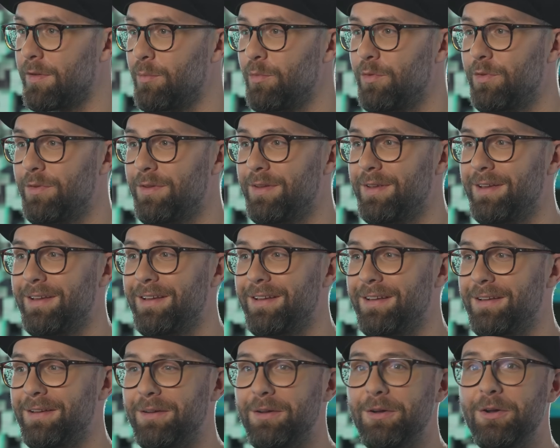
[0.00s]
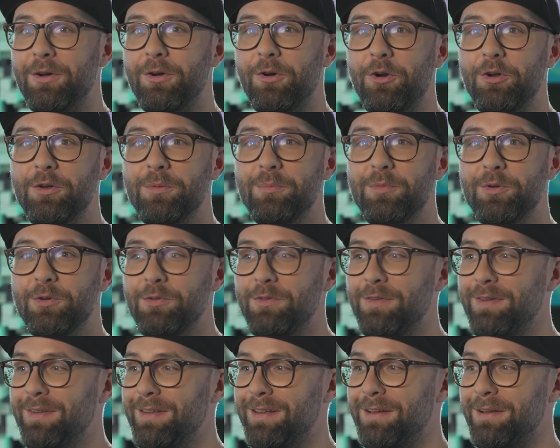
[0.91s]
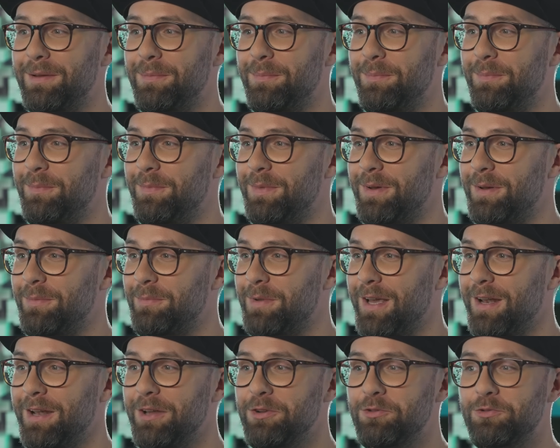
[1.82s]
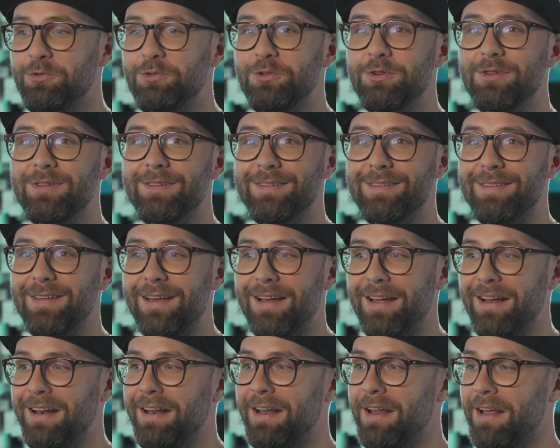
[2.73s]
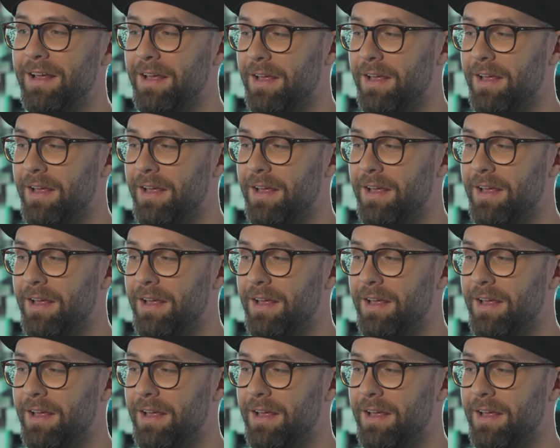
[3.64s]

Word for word: Ihr müsst hier äh, heute mit uns hier im, im Kellerstudiochen sein.